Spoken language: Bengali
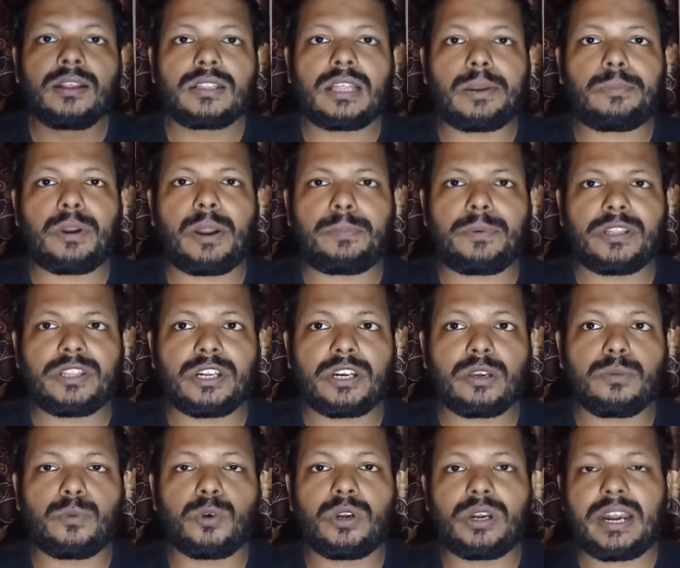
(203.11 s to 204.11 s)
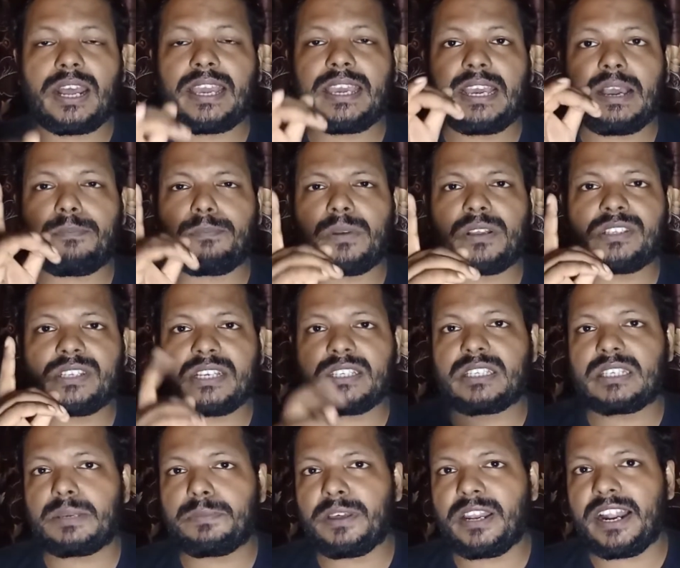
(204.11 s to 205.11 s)
তারপর আপনাদেরকে বলে রাখি আপনি যে
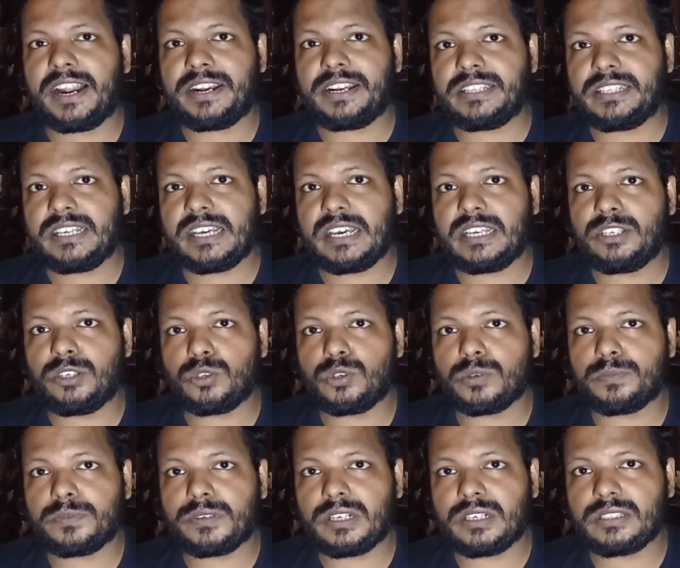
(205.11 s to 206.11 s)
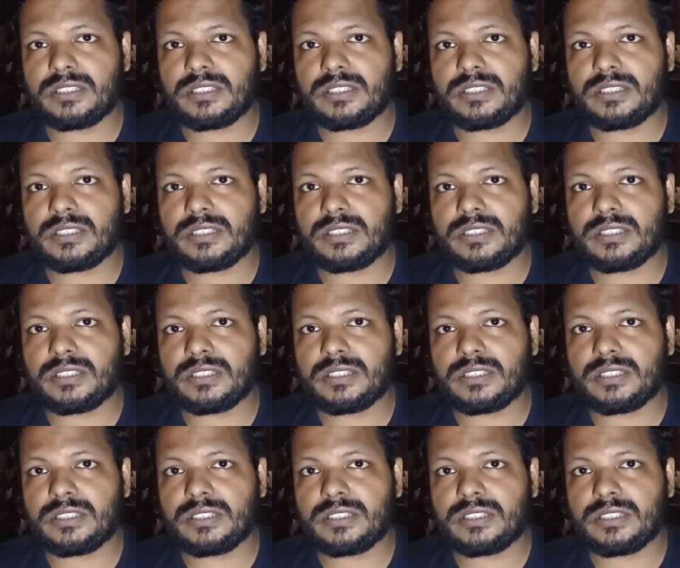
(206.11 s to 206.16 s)
জিমেল আইডি দিয়ে ইউটিউব